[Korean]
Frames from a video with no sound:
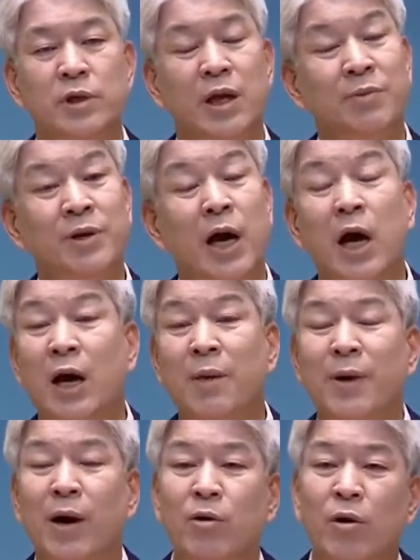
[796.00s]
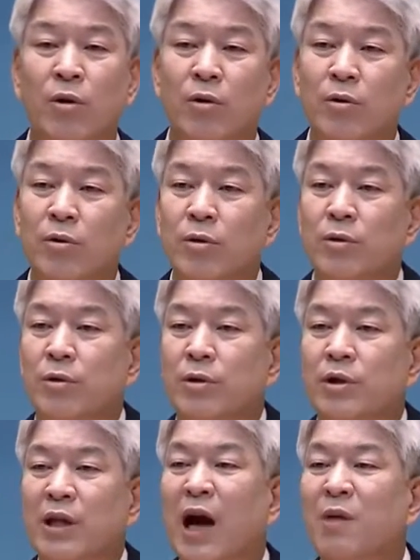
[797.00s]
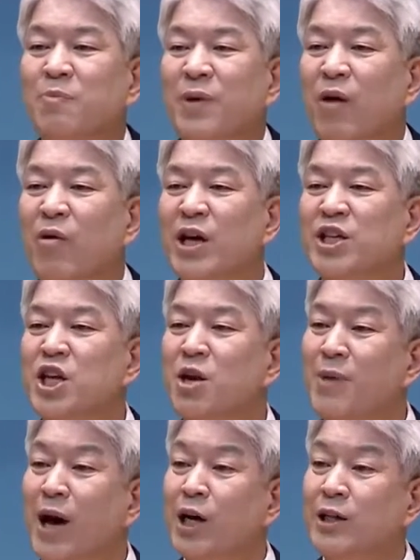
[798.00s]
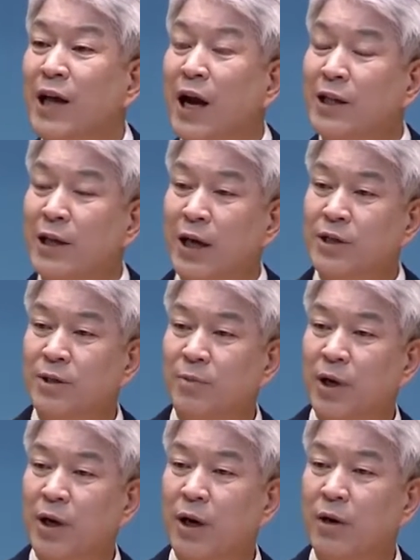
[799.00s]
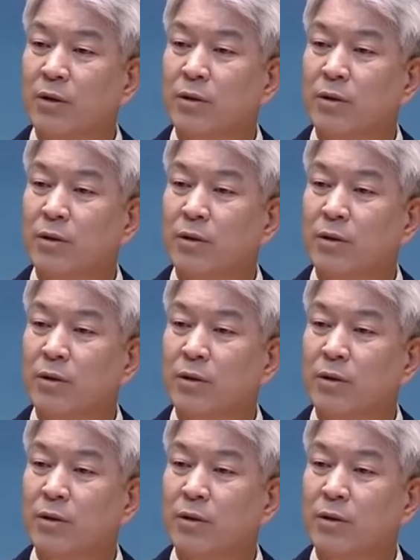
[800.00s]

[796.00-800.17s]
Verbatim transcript: 여러분 깝깝하고 낭패와 실망을 당할 때가 있습니까?